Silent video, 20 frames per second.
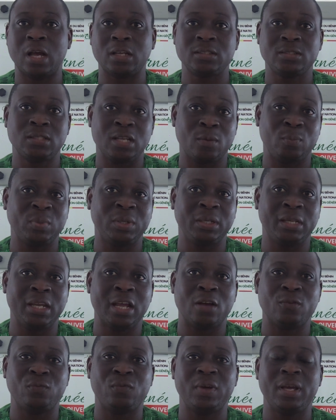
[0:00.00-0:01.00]

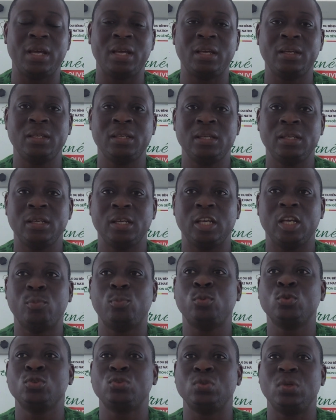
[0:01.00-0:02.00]
s'appliquer à faire. Et
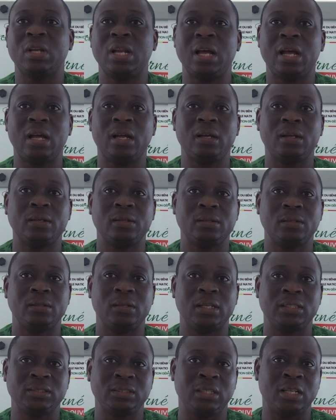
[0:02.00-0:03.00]
pour cela,
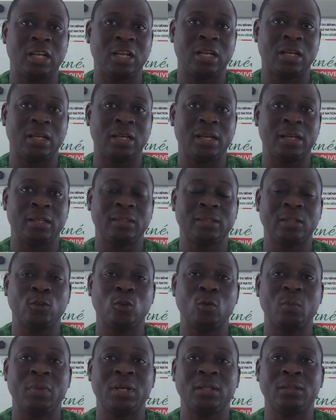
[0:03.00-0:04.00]
la Sénat est en train
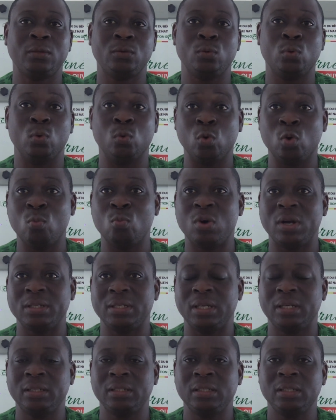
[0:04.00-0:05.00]
de mettre de gros
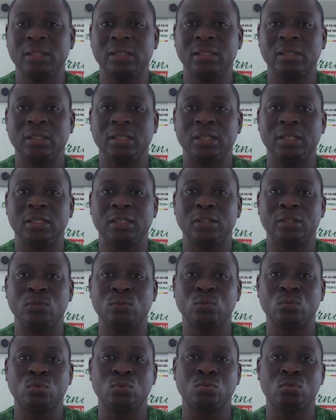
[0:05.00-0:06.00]
moyens et
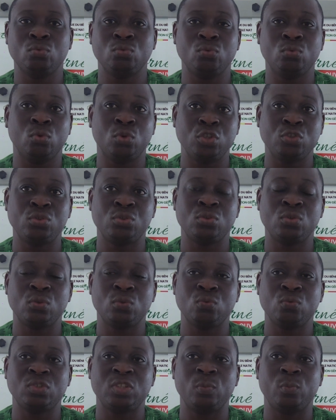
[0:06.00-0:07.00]
nous nous,
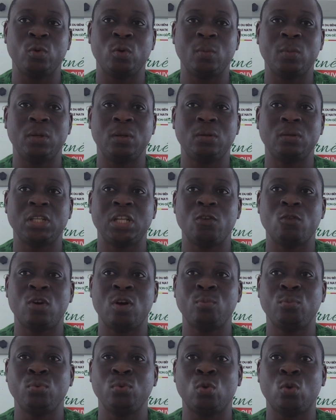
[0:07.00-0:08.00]
réjouissons tout simplement
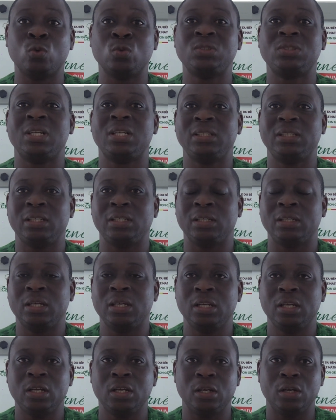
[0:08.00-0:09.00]
d'avoir pu constater
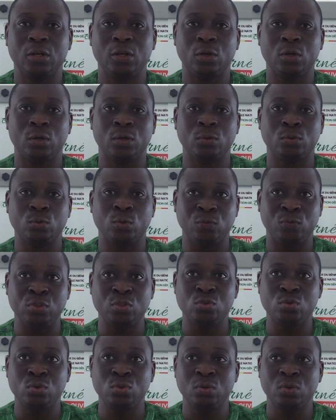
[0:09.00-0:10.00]
euh, de
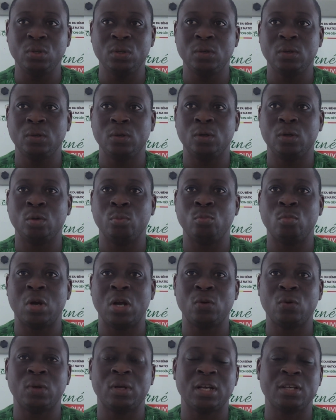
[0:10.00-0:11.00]
visu, euh,
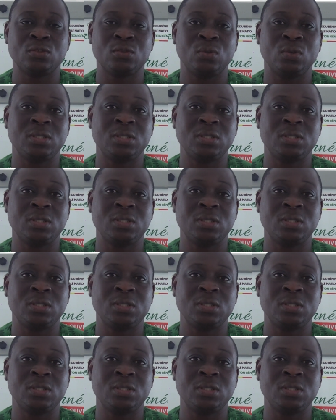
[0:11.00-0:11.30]
à l'occasion